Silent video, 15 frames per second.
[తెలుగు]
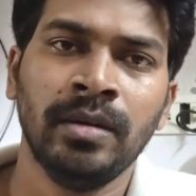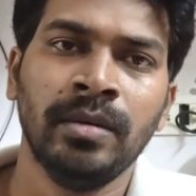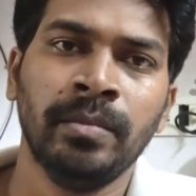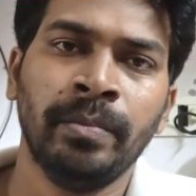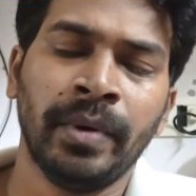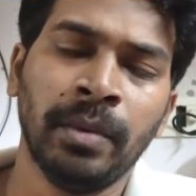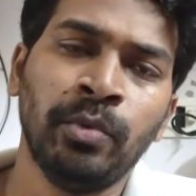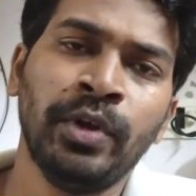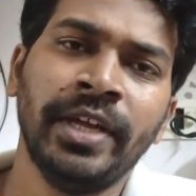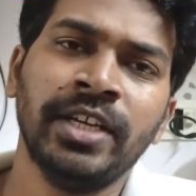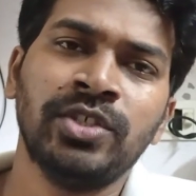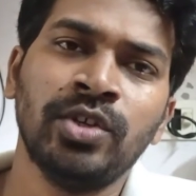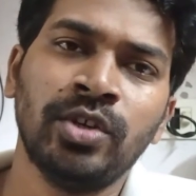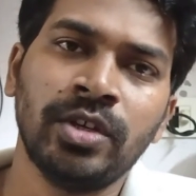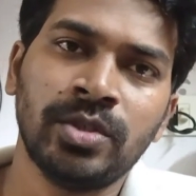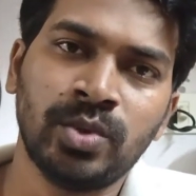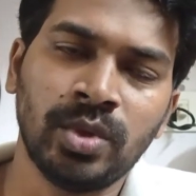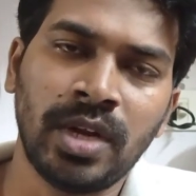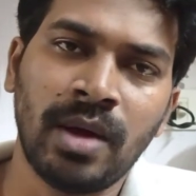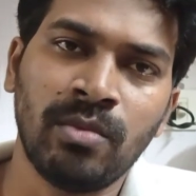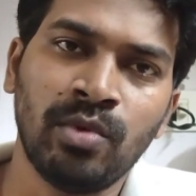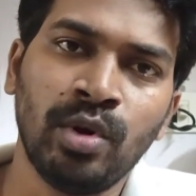ప్రభు యేసుక్రీస్తు
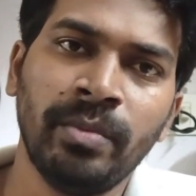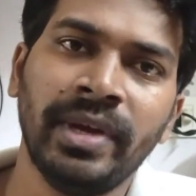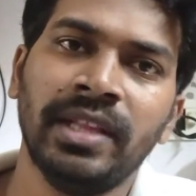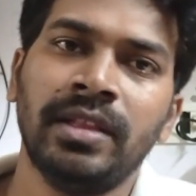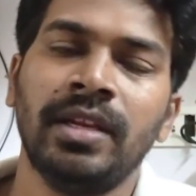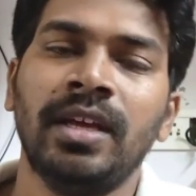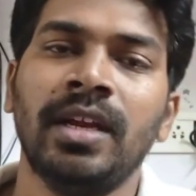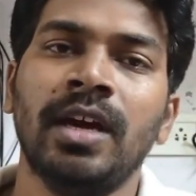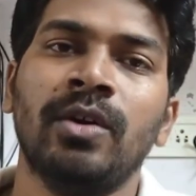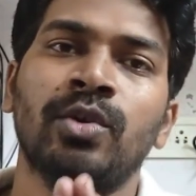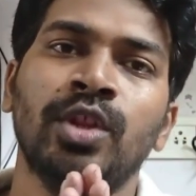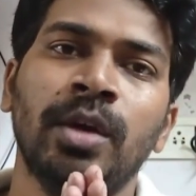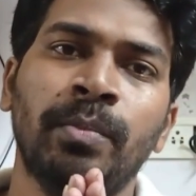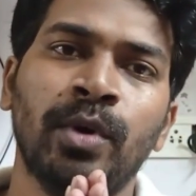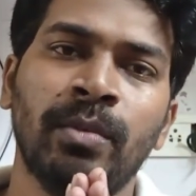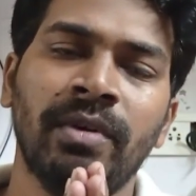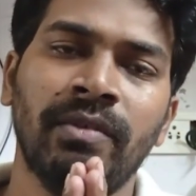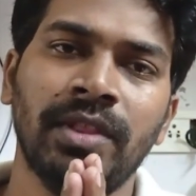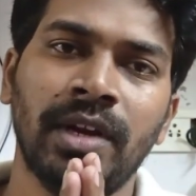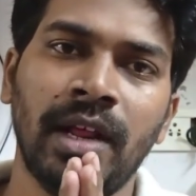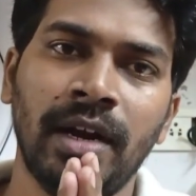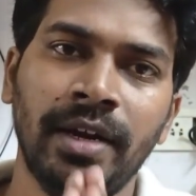నామంలో మీ అందరికీ నా హృదయపూర్వకం
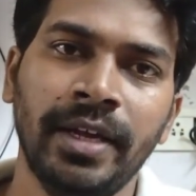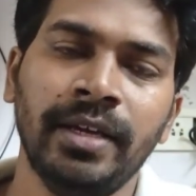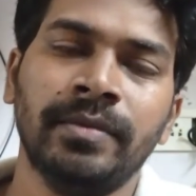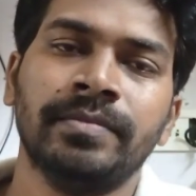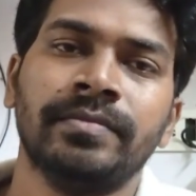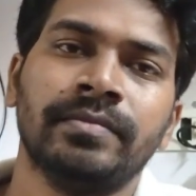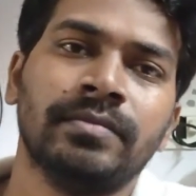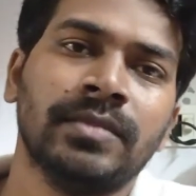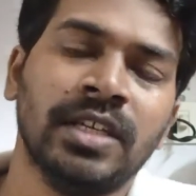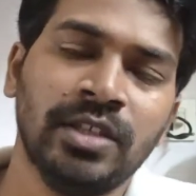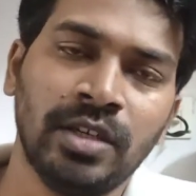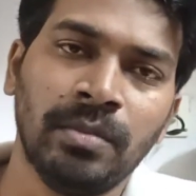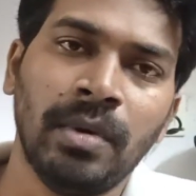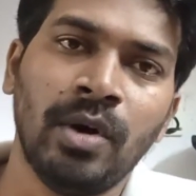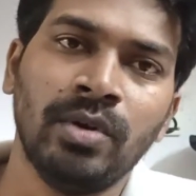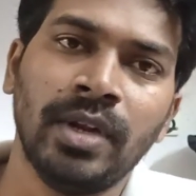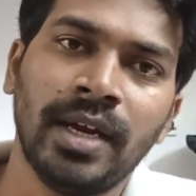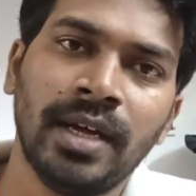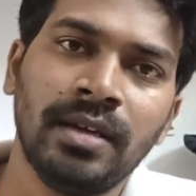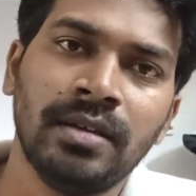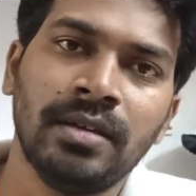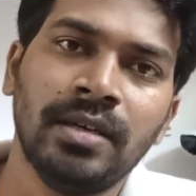వందనాలండి అందరూ బాగున్నారా
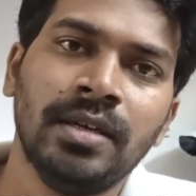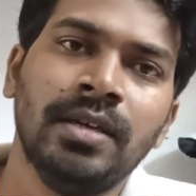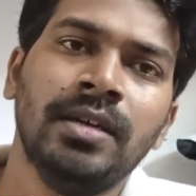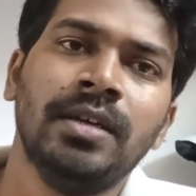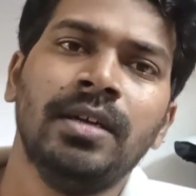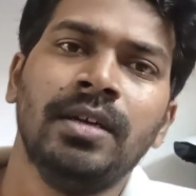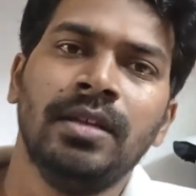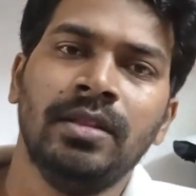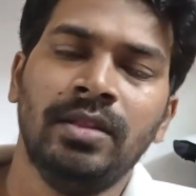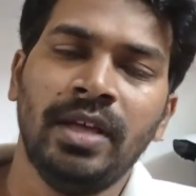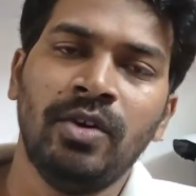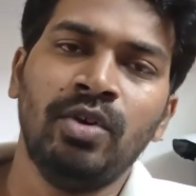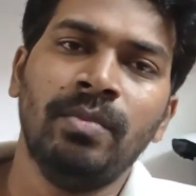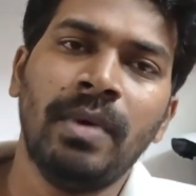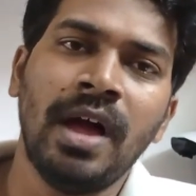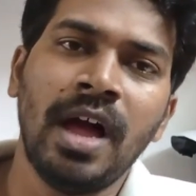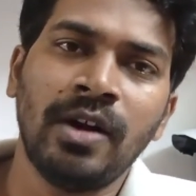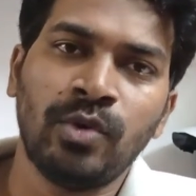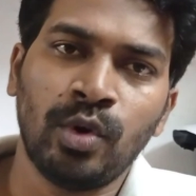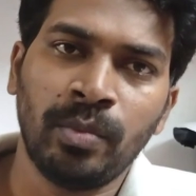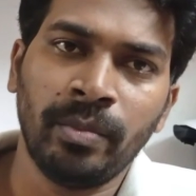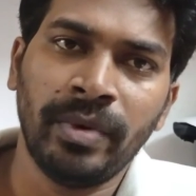దేవుని
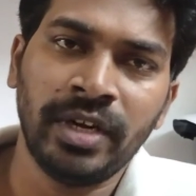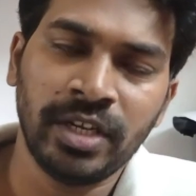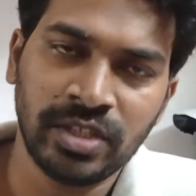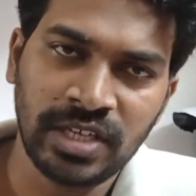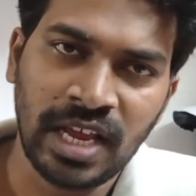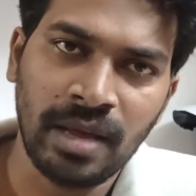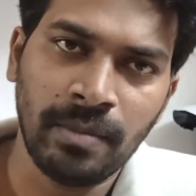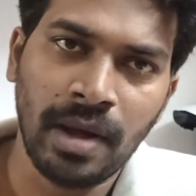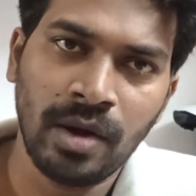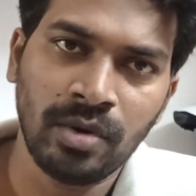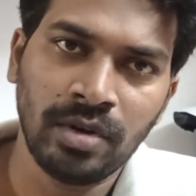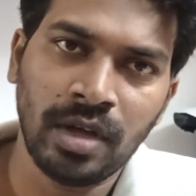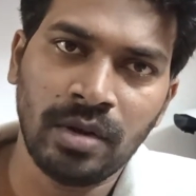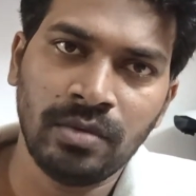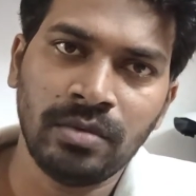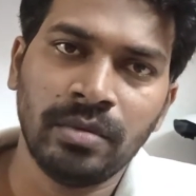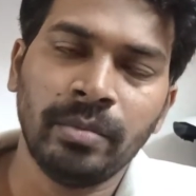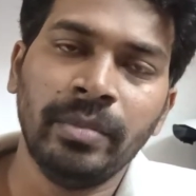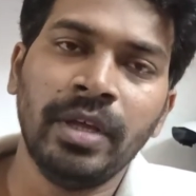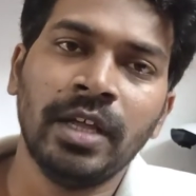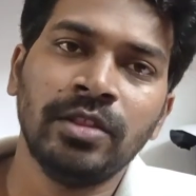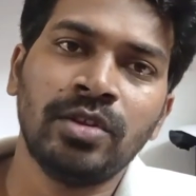మహాకృపను బట్టి నేను చాలా బాగున్నాను
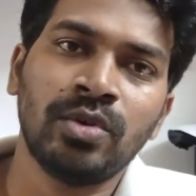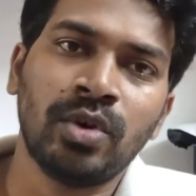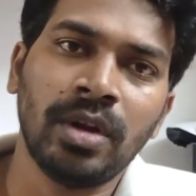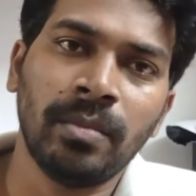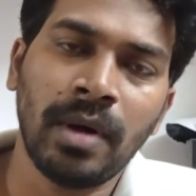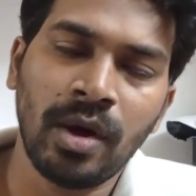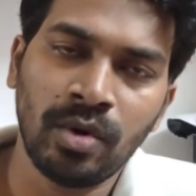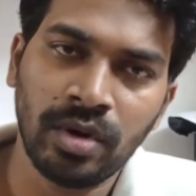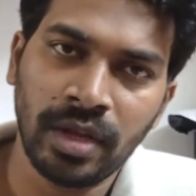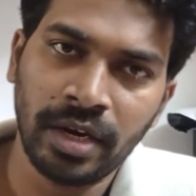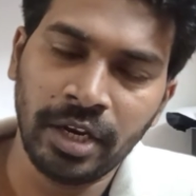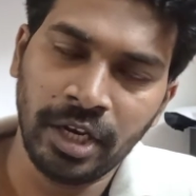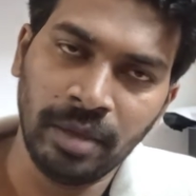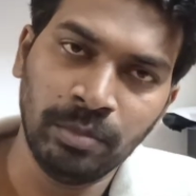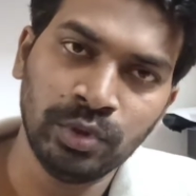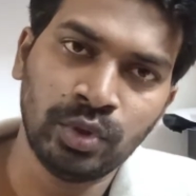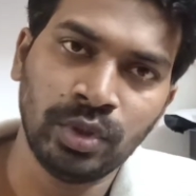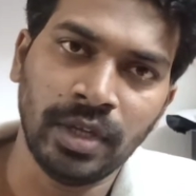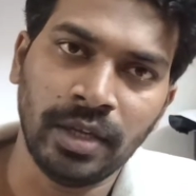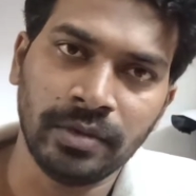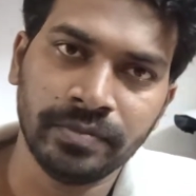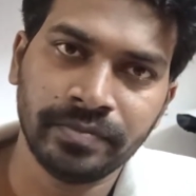మీరందరూ కూడా బాగున్నారని నేను
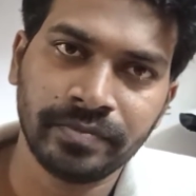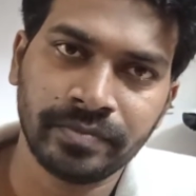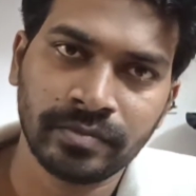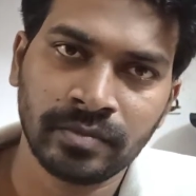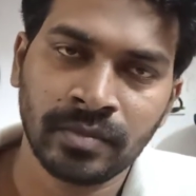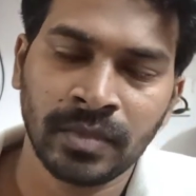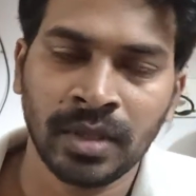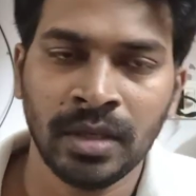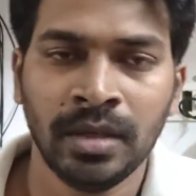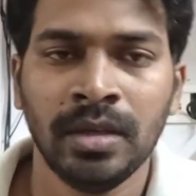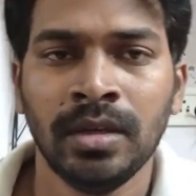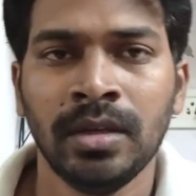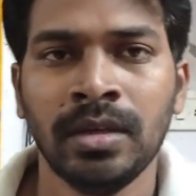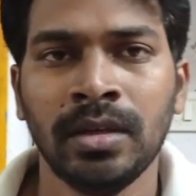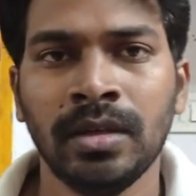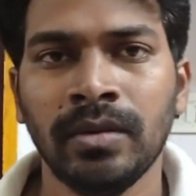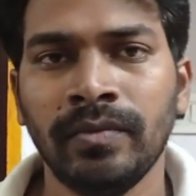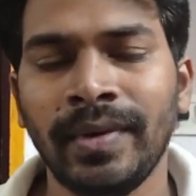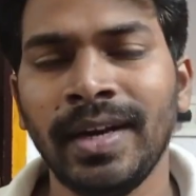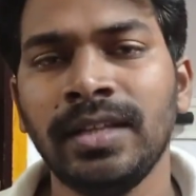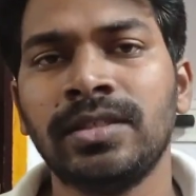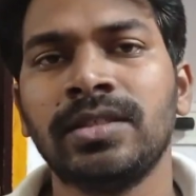నమ్ముతున్నాను
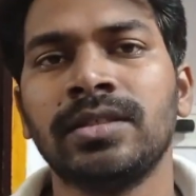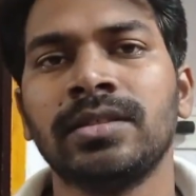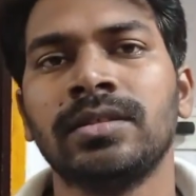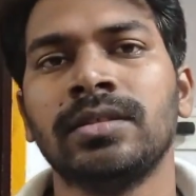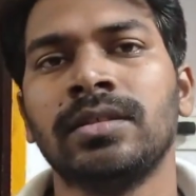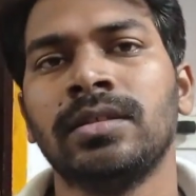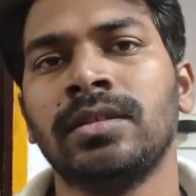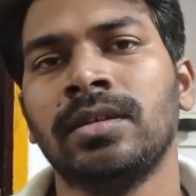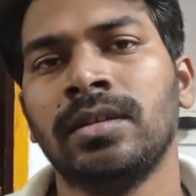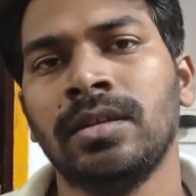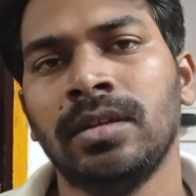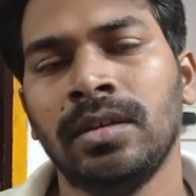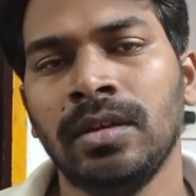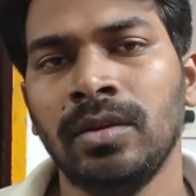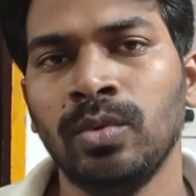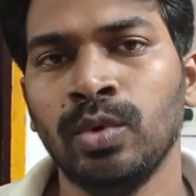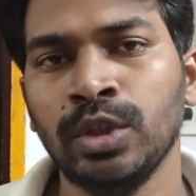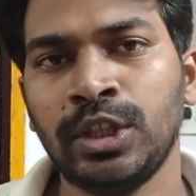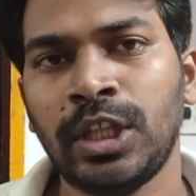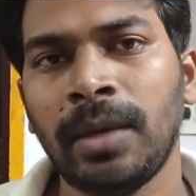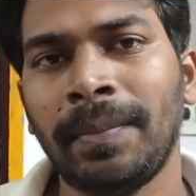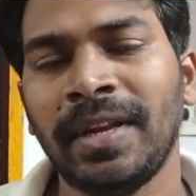ఫ్రెండ్స్
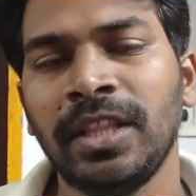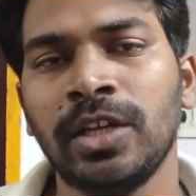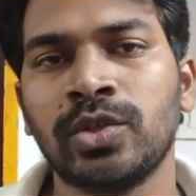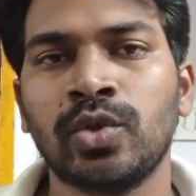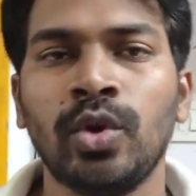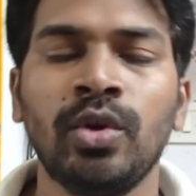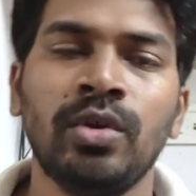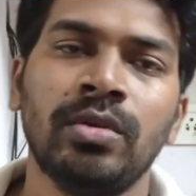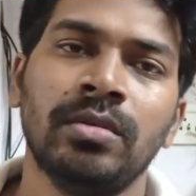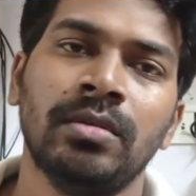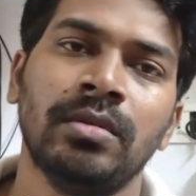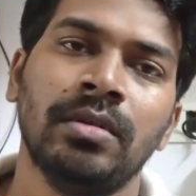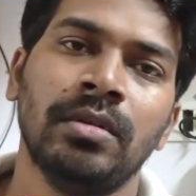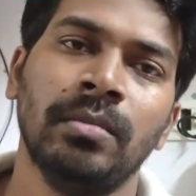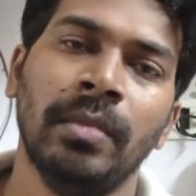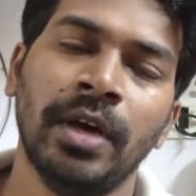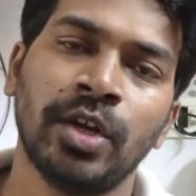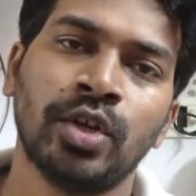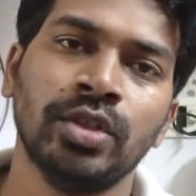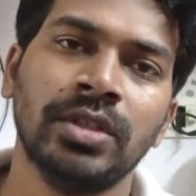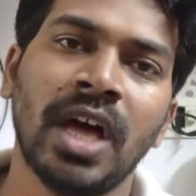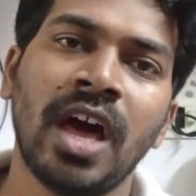ఉత్తరప్రదేశ్లో
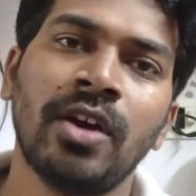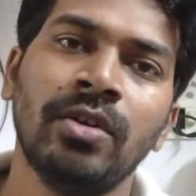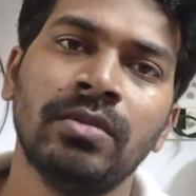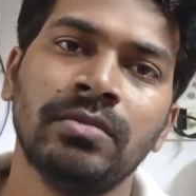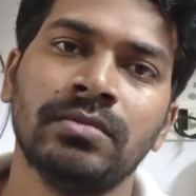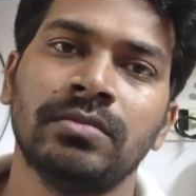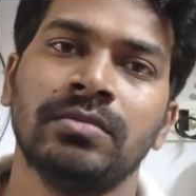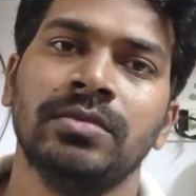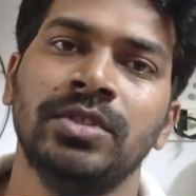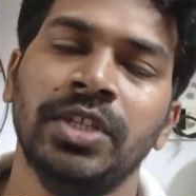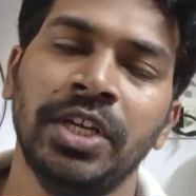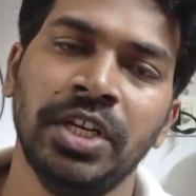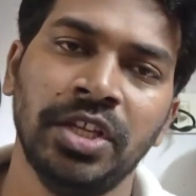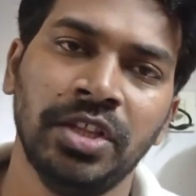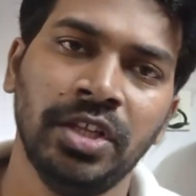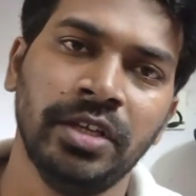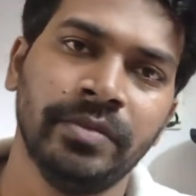మరొక దారుణం జరిగింది